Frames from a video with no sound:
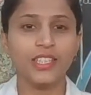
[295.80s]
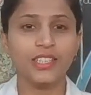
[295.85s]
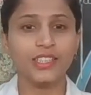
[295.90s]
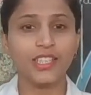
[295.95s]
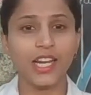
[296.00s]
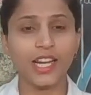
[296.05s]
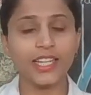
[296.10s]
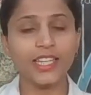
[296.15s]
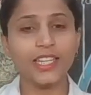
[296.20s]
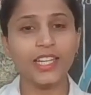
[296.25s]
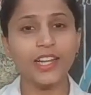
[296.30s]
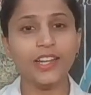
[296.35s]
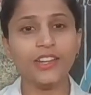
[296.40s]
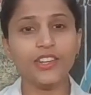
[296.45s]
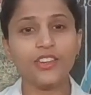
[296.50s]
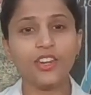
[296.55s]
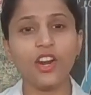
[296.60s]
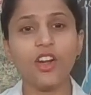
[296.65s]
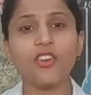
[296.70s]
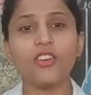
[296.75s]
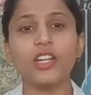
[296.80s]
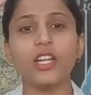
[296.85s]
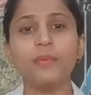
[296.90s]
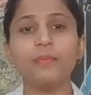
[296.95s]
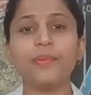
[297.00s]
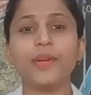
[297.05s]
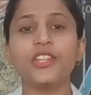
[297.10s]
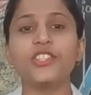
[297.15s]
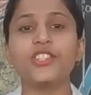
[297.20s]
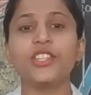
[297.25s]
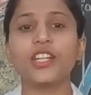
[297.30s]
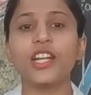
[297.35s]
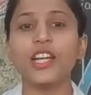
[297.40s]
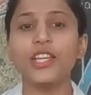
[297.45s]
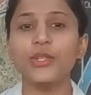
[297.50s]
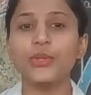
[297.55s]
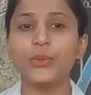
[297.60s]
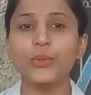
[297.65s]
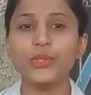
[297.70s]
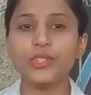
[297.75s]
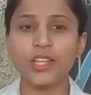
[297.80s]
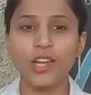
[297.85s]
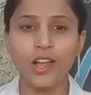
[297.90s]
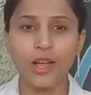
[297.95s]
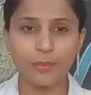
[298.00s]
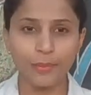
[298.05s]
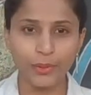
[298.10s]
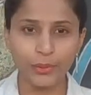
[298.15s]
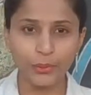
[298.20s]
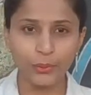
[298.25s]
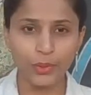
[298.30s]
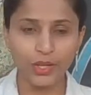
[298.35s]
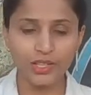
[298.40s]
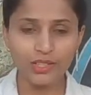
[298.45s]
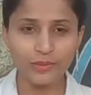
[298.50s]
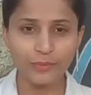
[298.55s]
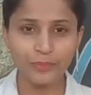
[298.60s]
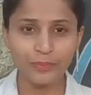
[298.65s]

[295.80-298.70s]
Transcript: यानी इंट्राओकुलर प्रेशर का यूज कहां पर हुआ